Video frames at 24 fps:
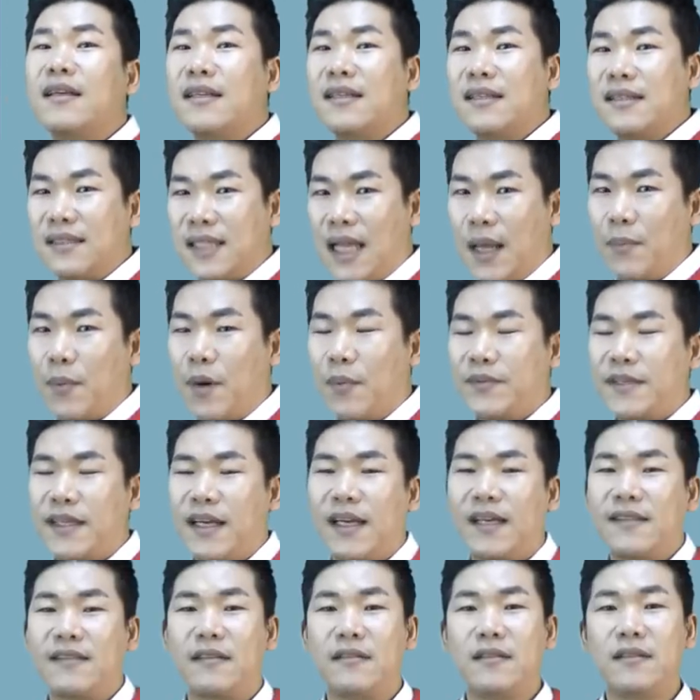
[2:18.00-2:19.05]

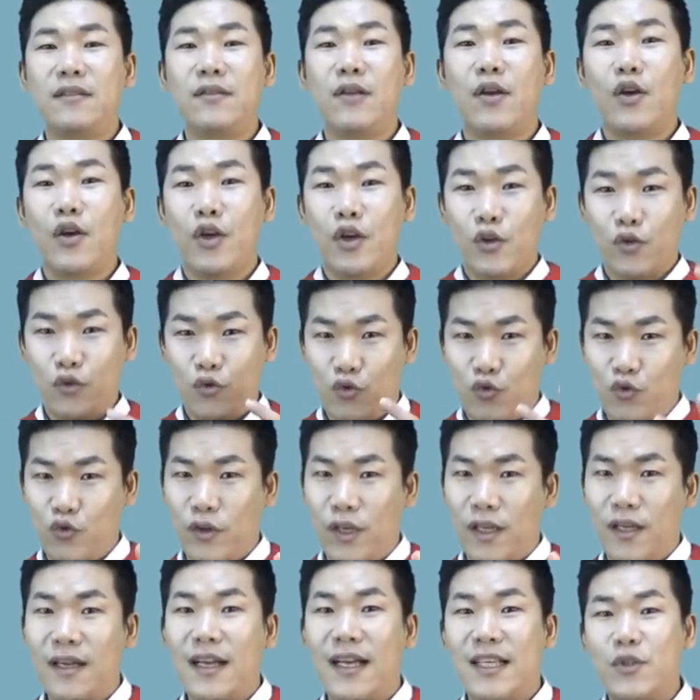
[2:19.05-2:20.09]
세법상에서는 두
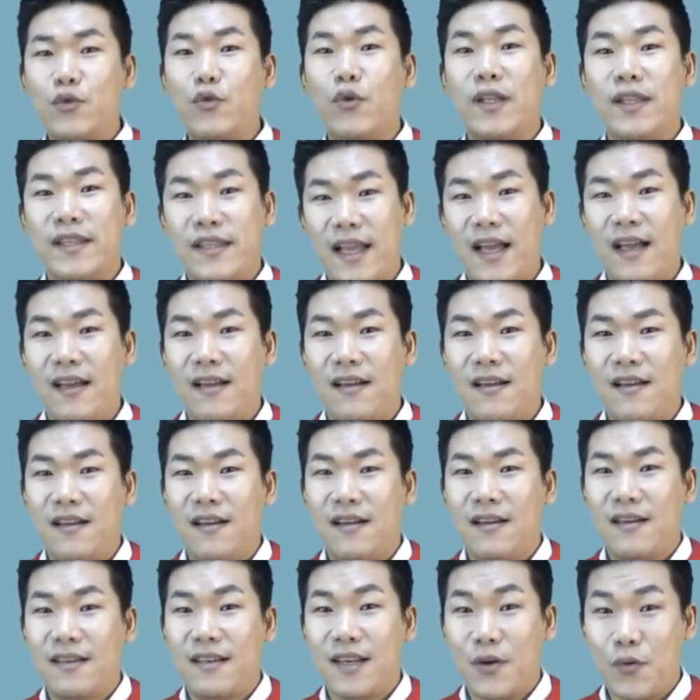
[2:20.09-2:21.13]
개를 가지고 있다
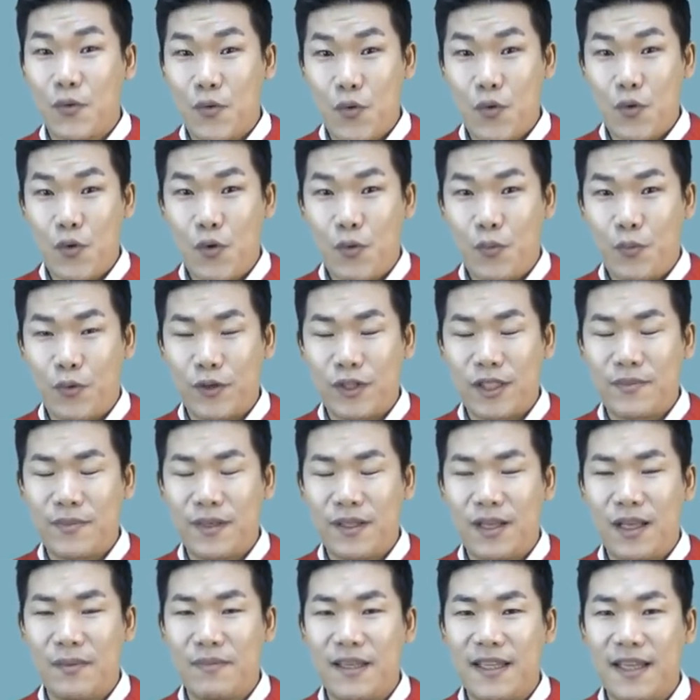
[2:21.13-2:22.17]
라고
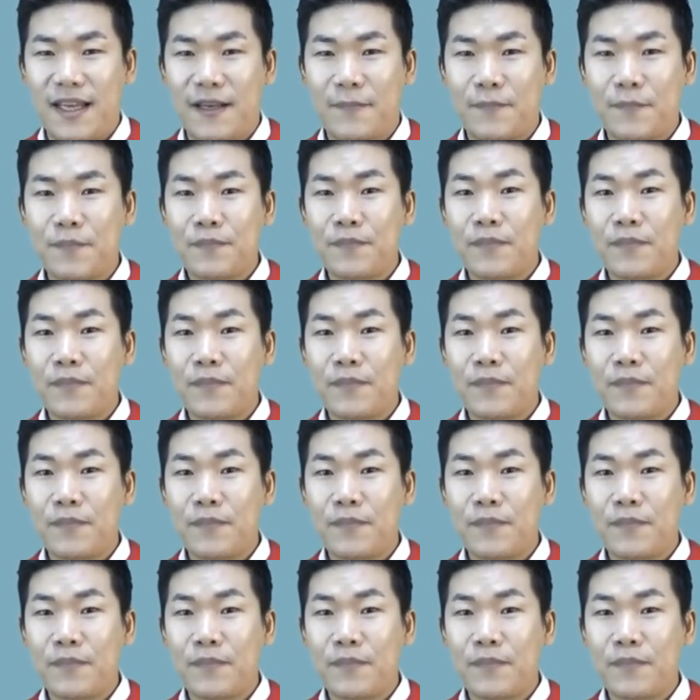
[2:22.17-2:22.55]
보시면 됩니다.